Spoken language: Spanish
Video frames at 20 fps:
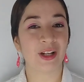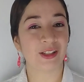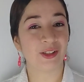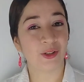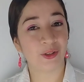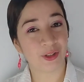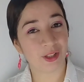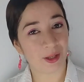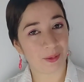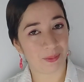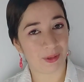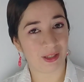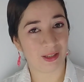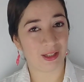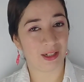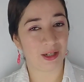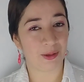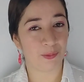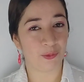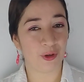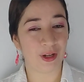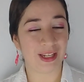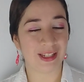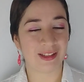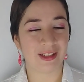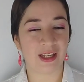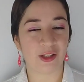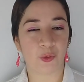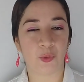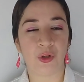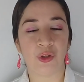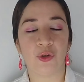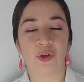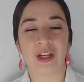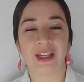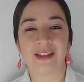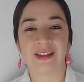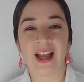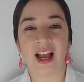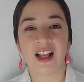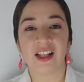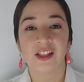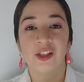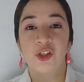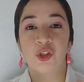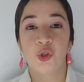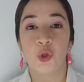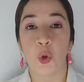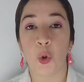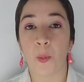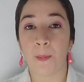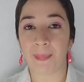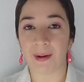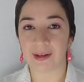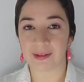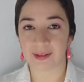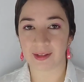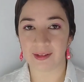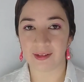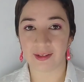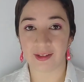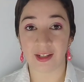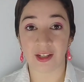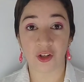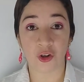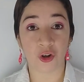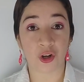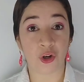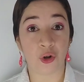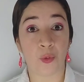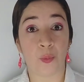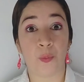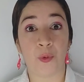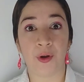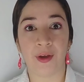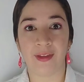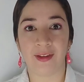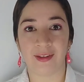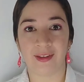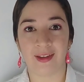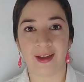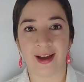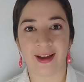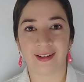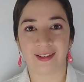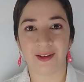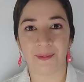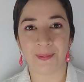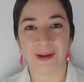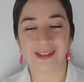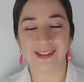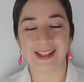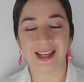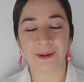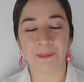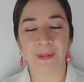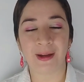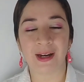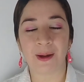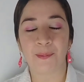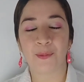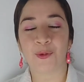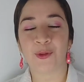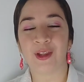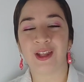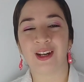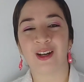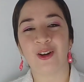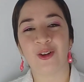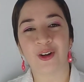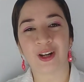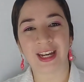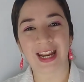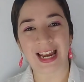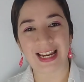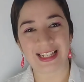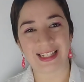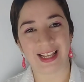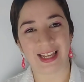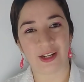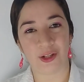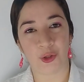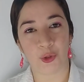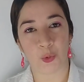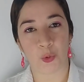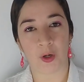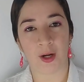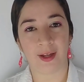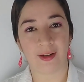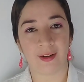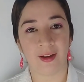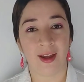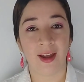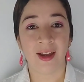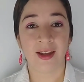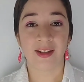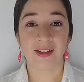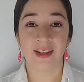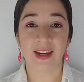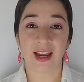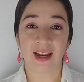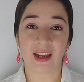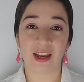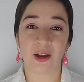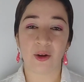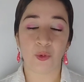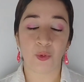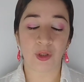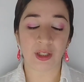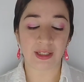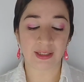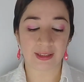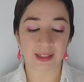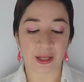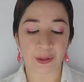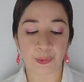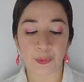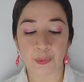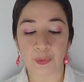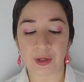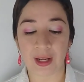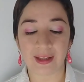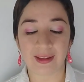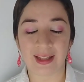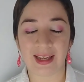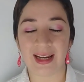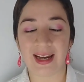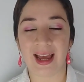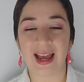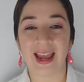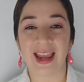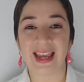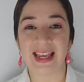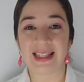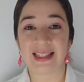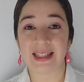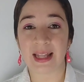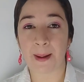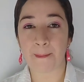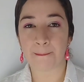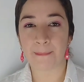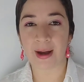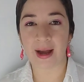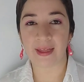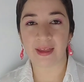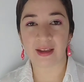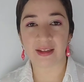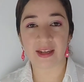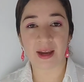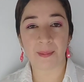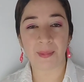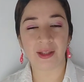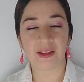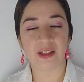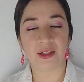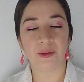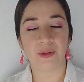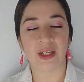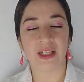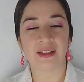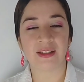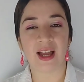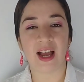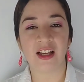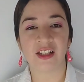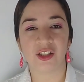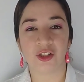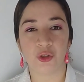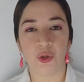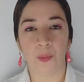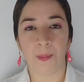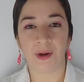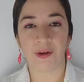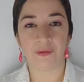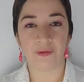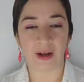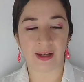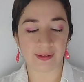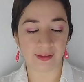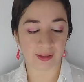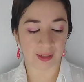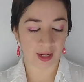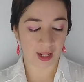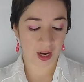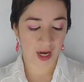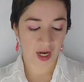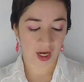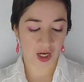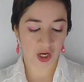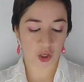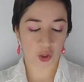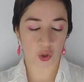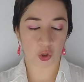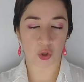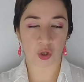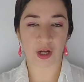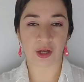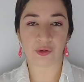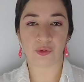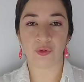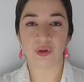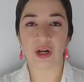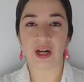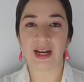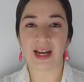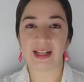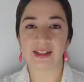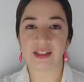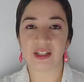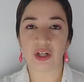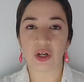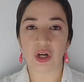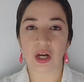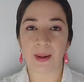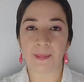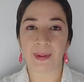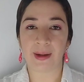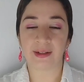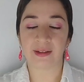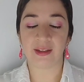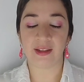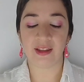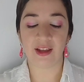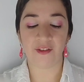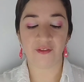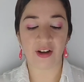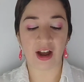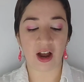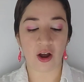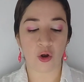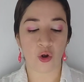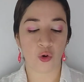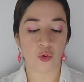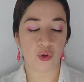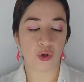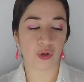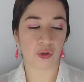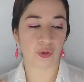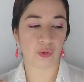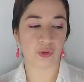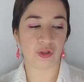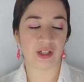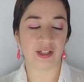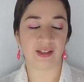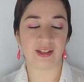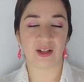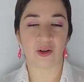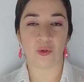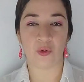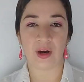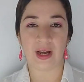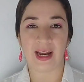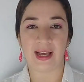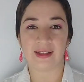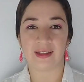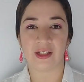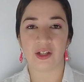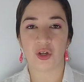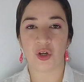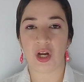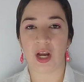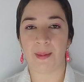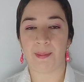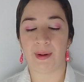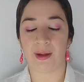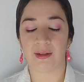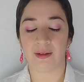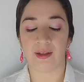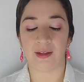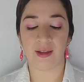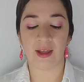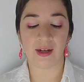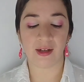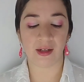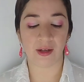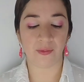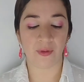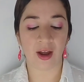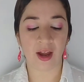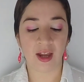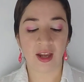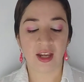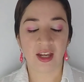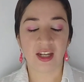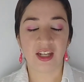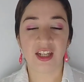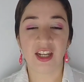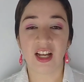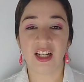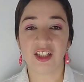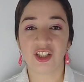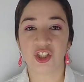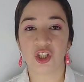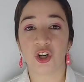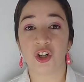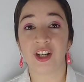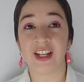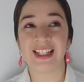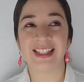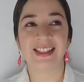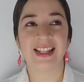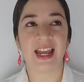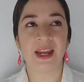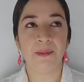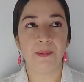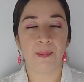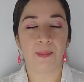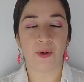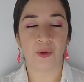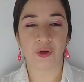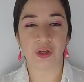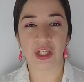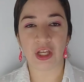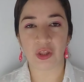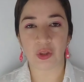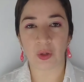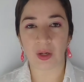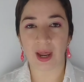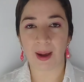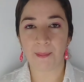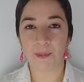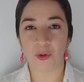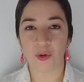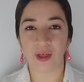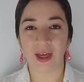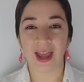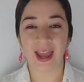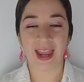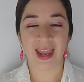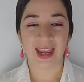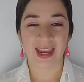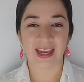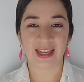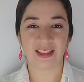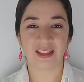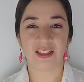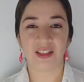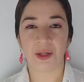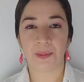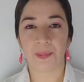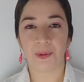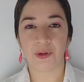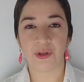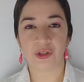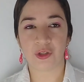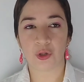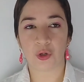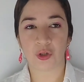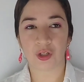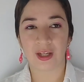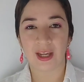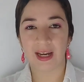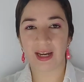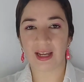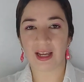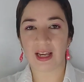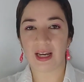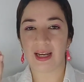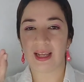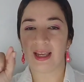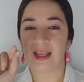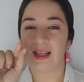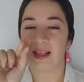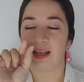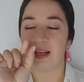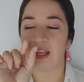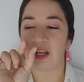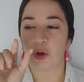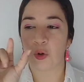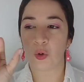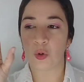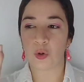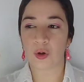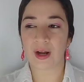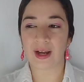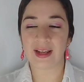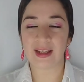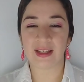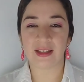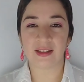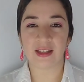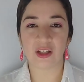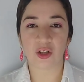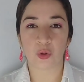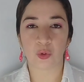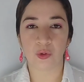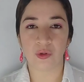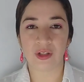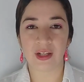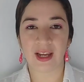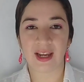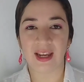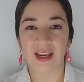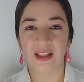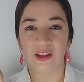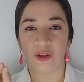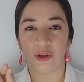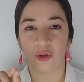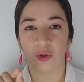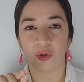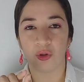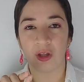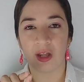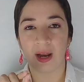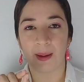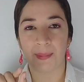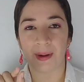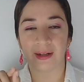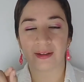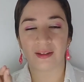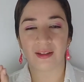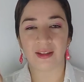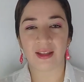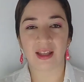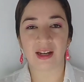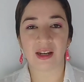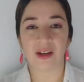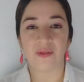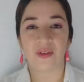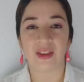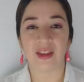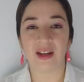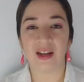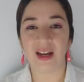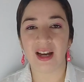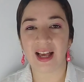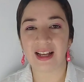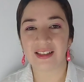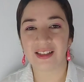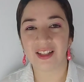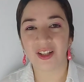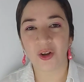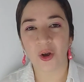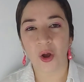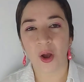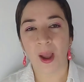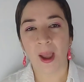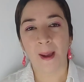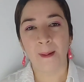ocasión también tenemos este atuendo que está súper sencillo que no puedes dejar de pasar para poderlo realizar en tu hogar, ya que utilizaron una tela estampada llamativa y está súper fácil. Le colocaron un elástico en la parte de abajo, unos ruches con elástico en la parte de arriba y el short está imponiendo la moda, este tipo de short que le, le colocan este ruche en toda la parte de arriba del elástico